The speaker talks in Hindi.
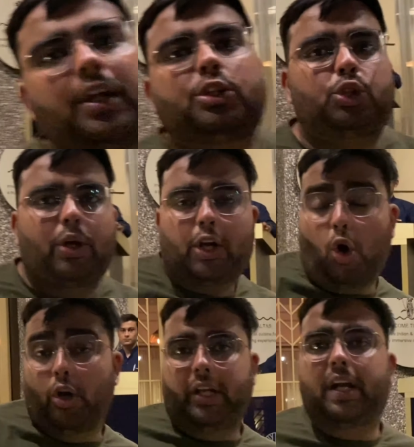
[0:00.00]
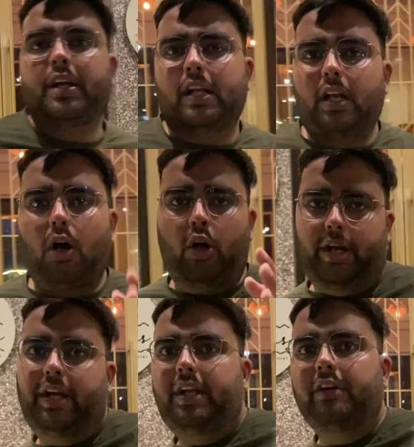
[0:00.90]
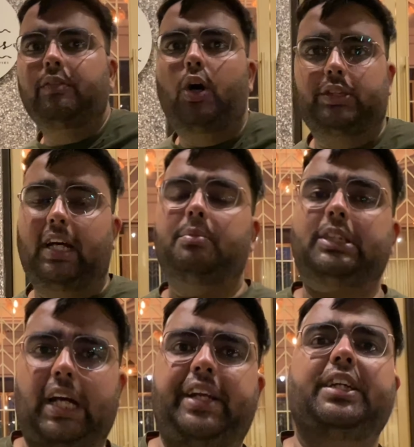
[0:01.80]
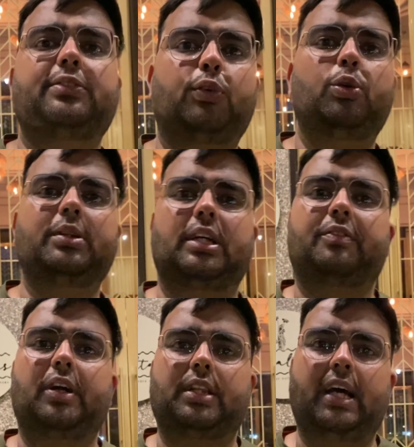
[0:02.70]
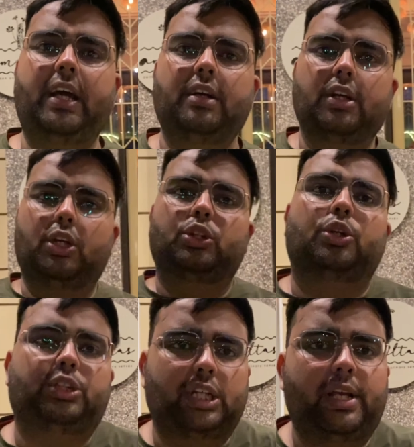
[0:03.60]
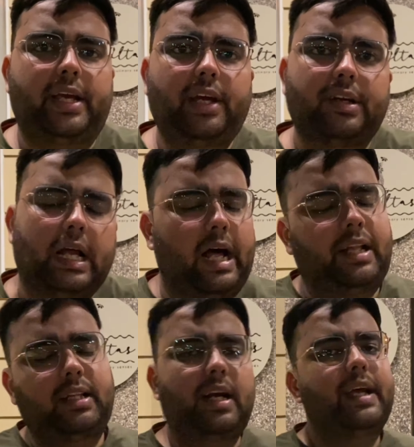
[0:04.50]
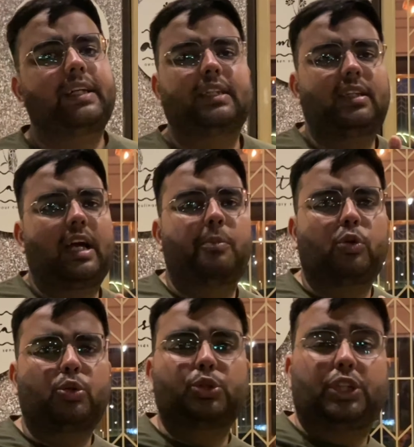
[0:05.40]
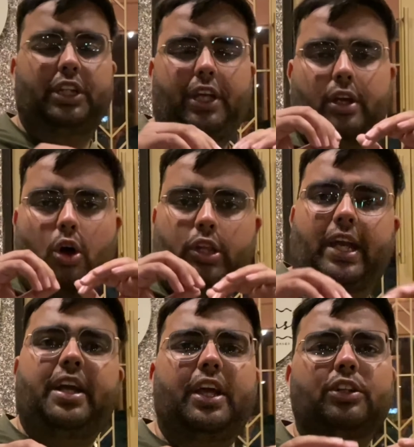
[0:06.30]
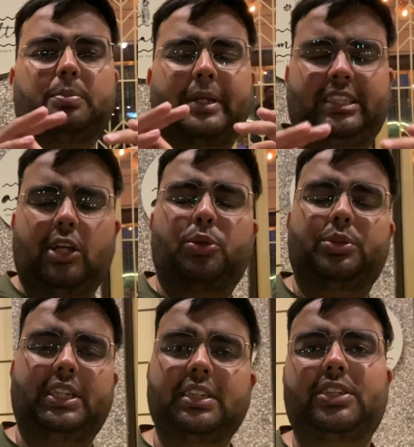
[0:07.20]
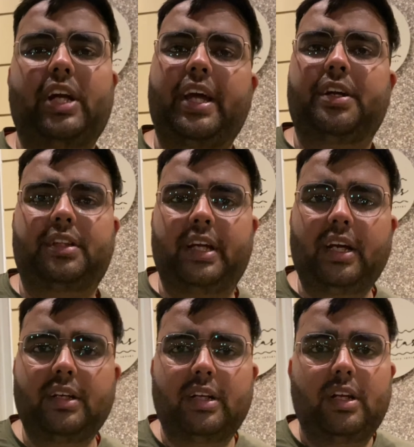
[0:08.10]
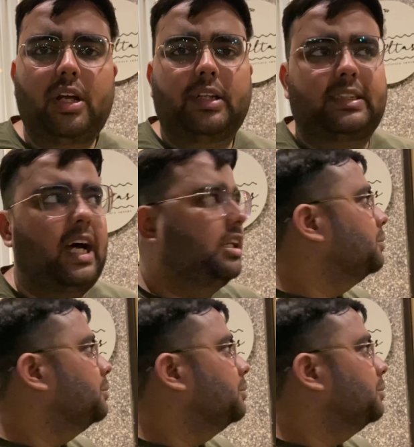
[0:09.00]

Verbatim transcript: जो एक कॉन्टिनेंटल और इंडियन और साथ में चाइनीज़ फूड भी सर्व करता है तो चलिए अंदर लेके चलते हैं आपको कुछ इनकी ऑथेंटिक और स्पेशल कुजीन्स ट्राई करते हैं साथ